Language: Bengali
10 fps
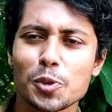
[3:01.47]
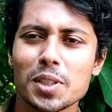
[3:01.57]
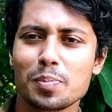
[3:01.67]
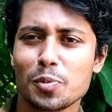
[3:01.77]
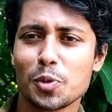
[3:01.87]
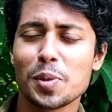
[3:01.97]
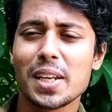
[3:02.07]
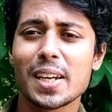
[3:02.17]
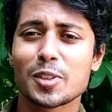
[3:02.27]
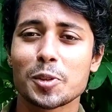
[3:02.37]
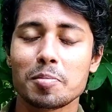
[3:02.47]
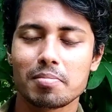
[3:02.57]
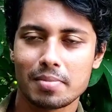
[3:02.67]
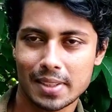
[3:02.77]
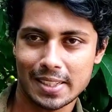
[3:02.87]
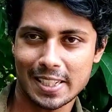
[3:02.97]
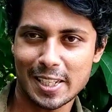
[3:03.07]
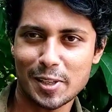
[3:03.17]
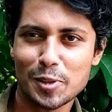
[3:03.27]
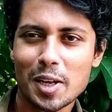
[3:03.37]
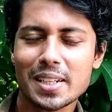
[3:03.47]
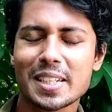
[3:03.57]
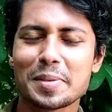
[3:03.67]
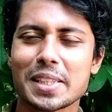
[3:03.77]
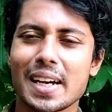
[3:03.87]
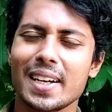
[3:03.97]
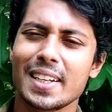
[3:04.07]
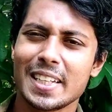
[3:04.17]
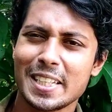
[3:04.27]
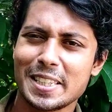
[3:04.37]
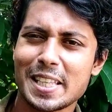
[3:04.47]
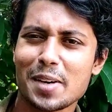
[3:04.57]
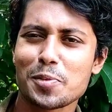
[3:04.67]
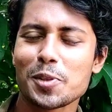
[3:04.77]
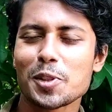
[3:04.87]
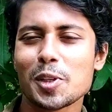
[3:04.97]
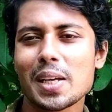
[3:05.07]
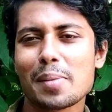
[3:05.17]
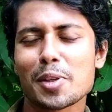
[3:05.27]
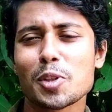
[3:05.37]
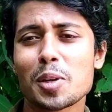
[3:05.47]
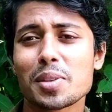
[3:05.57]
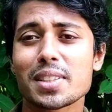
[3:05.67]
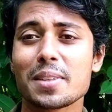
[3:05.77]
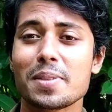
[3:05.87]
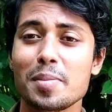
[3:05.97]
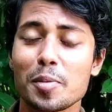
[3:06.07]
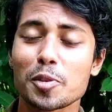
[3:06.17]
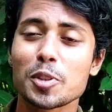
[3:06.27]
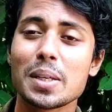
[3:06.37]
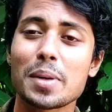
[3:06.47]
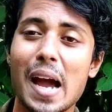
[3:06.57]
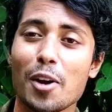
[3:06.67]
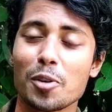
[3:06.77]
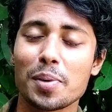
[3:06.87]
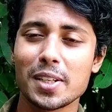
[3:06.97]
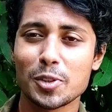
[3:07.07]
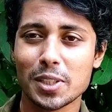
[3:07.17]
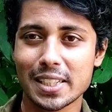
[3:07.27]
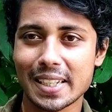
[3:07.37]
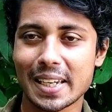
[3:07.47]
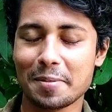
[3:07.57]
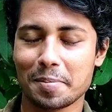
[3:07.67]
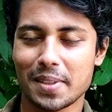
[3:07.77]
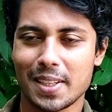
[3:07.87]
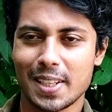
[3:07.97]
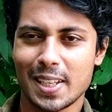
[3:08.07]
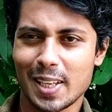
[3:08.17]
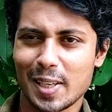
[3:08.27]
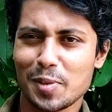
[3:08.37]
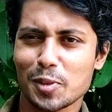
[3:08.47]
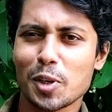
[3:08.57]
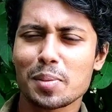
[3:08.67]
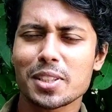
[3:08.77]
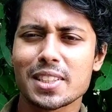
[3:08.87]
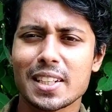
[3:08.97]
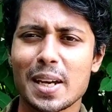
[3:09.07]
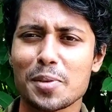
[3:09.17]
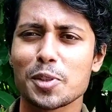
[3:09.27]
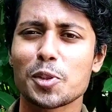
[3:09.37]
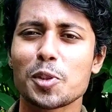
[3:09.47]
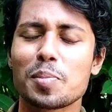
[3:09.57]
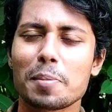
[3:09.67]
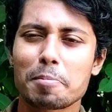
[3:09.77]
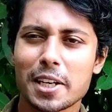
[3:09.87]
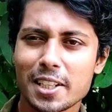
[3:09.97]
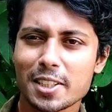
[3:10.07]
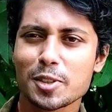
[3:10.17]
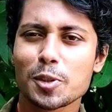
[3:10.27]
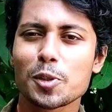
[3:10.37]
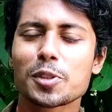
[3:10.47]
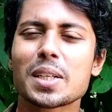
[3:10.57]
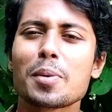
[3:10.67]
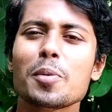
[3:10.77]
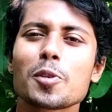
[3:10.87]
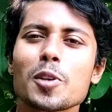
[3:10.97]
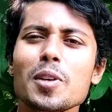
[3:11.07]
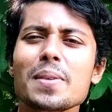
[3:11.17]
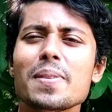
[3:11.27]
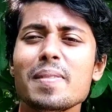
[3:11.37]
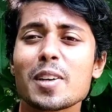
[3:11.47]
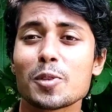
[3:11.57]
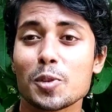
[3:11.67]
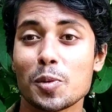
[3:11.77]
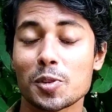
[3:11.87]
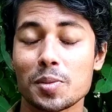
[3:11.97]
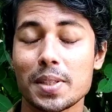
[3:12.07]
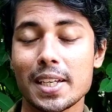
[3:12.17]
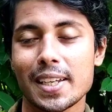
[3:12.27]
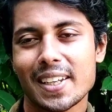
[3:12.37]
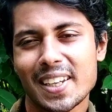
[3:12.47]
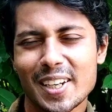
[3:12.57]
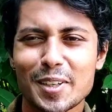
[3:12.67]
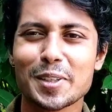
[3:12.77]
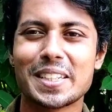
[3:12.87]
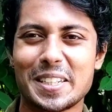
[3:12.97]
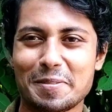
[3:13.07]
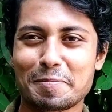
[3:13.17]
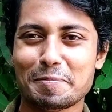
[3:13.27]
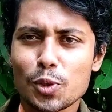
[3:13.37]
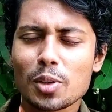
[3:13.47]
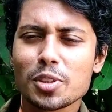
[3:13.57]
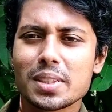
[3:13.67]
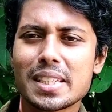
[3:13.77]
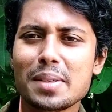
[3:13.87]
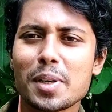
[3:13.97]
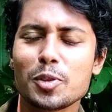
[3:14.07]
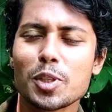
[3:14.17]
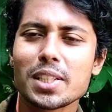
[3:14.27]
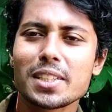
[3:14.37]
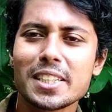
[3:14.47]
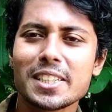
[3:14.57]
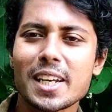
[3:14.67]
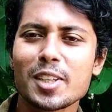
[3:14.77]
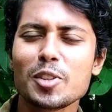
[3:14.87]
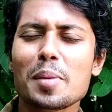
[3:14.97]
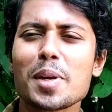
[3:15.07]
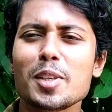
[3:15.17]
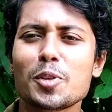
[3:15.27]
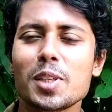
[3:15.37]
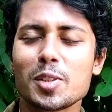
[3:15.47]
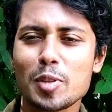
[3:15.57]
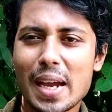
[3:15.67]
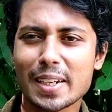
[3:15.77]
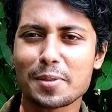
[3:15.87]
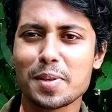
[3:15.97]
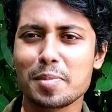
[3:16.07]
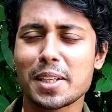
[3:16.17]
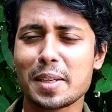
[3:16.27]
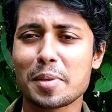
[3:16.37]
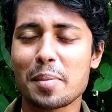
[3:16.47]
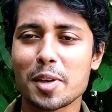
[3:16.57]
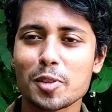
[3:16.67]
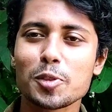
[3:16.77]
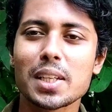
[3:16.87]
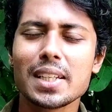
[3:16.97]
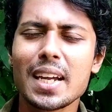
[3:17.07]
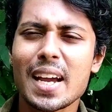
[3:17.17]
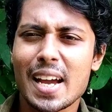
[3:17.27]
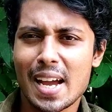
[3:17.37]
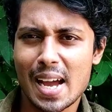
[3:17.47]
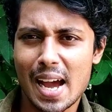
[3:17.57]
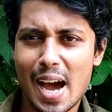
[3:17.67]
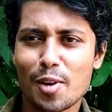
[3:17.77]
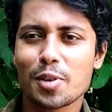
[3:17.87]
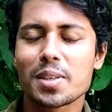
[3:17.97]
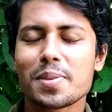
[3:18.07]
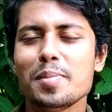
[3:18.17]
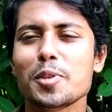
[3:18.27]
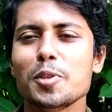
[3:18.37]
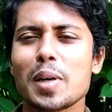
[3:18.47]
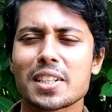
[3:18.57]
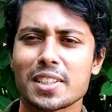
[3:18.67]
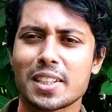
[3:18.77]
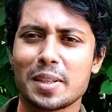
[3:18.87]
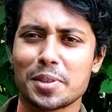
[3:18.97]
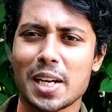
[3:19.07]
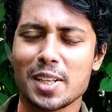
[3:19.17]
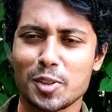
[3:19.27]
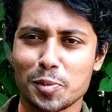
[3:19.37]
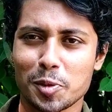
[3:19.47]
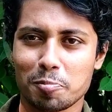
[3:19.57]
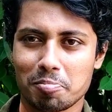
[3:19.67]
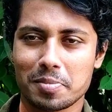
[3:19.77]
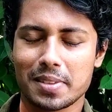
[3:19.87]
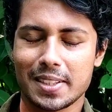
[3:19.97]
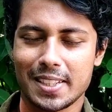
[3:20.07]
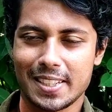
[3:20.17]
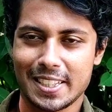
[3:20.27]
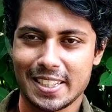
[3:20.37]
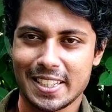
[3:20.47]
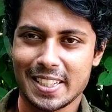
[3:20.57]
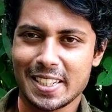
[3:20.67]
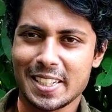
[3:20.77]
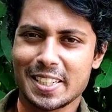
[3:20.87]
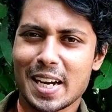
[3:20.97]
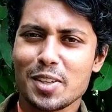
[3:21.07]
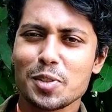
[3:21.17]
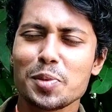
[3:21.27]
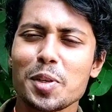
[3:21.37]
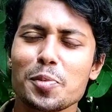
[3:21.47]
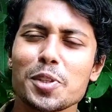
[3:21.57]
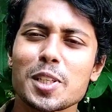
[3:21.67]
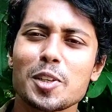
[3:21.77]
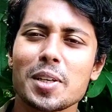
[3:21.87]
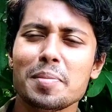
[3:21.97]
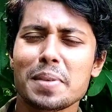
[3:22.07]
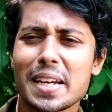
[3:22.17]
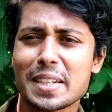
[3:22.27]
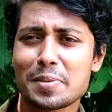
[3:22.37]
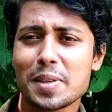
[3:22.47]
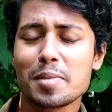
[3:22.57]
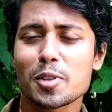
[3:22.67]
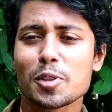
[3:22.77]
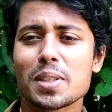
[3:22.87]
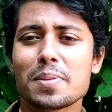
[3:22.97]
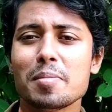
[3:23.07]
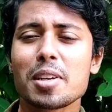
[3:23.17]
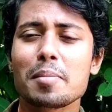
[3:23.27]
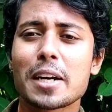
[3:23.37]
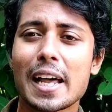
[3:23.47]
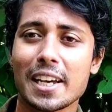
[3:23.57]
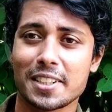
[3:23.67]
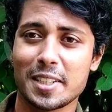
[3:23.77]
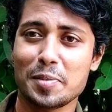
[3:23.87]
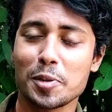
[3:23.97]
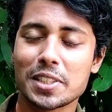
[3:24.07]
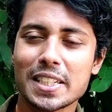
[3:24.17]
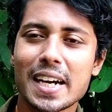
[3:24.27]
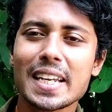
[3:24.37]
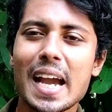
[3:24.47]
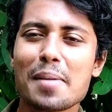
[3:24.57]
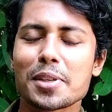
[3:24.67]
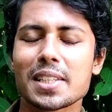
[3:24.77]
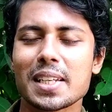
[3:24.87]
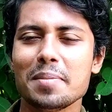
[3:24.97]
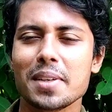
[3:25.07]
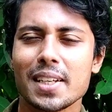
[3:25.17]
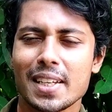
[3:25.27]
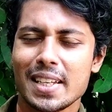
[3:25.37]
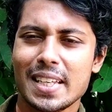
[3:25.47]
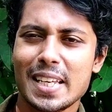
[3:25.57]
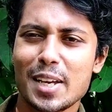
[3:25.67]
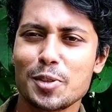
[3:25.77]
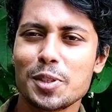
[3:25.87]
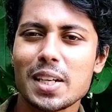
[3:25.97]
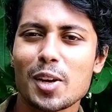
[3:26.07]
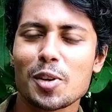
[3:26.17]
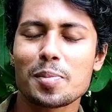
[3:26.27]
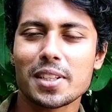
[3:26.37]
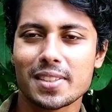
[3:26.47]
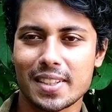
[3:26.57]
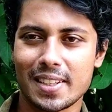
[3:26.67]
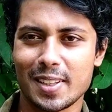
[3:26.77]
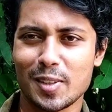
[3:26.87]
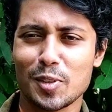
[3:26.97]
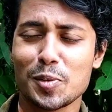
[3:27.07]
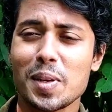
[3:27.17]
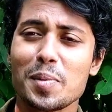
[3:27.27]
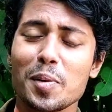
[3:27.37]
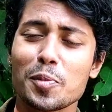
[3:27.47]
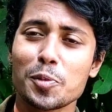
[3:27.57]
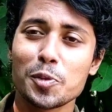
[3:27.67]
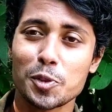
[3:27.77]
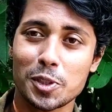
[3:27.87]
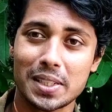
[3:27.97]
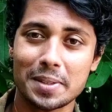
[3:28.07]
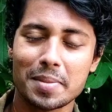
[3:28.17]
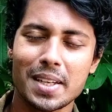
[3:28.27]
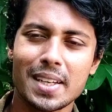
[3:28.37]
চৌধুরী রুবেলের একজন রেগুলার নির্মাতা তার পরিচালনায় আমরা ধর্মাস্থান ফিল্মের মধ্য দিয়ে আমরা আরও একবার এই জড়িকে দেখলাম এবং ধর্মস্থান নামের জোরক বা ক্রেজের জোরক যেভাবে হোক না কেন এই ফিল্মটাও কিন্তু বক্স অফিসে হিট হয়েছে টু থাউজেন্ড থ্রি মানে দুই হাজার তিন সালে কিন্তু আমরা এই জোরের কিন্তু একটা ফিল্ম দেখলাম না আমরা কিন্তু তাদের আরও একটি ফিল্ম কিন্তু আসতে দেখলাম শাহিন সুমন শাহিন সুমনের পরিচালনায় একটি ফিল্ম আসলো যে ফিল্মের নাম খালাস এবং যেখানে আমরা দেখলাম এই জুটিকে আরও একবার স্ক্রিনে রুবেল এবং মুনমুন জুড়িকে